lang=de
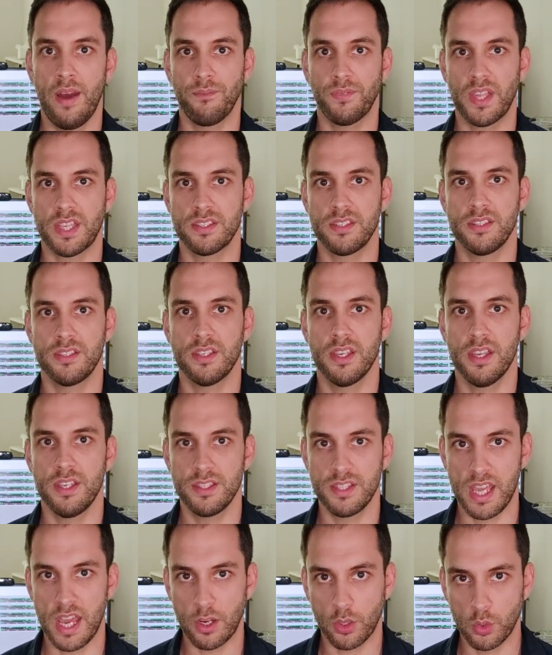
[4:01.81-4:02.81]
Das ist
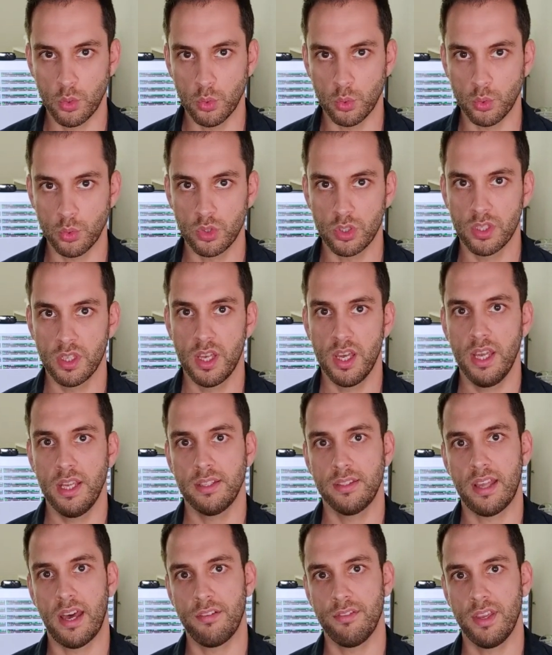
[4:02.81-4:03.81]
sehr gut,
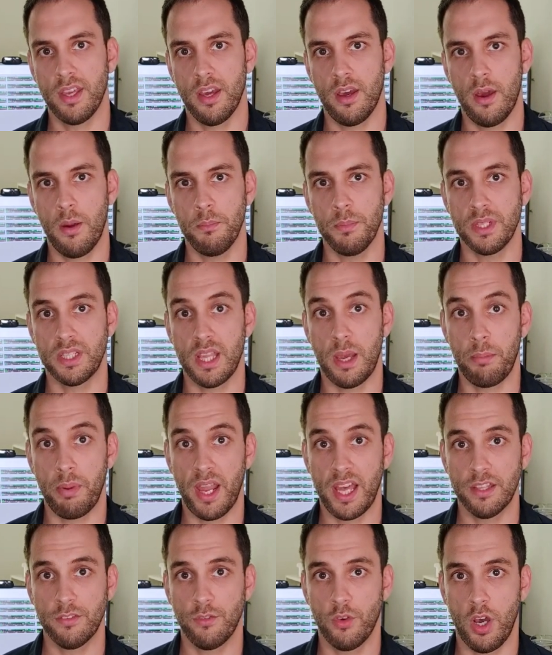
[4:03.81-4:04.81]
da wir mit der
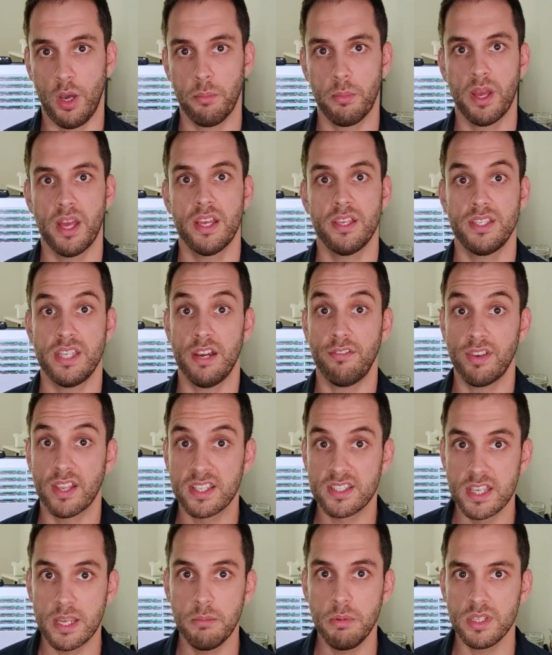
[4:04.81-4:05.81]
Plattform sehr
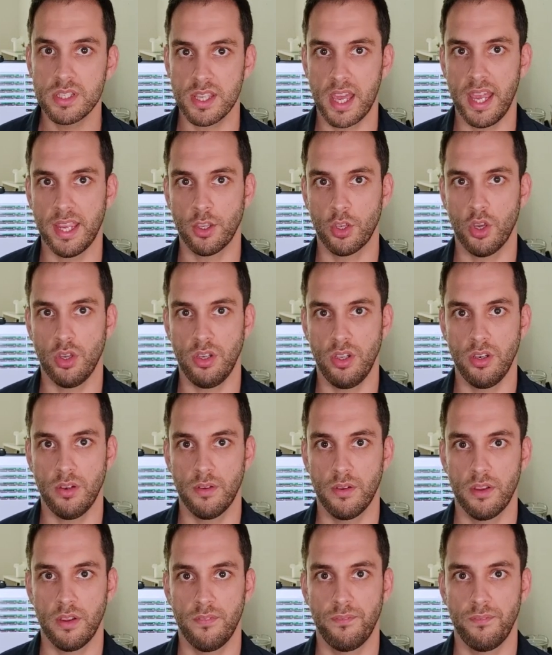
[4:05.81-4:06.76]
flexibel sein können.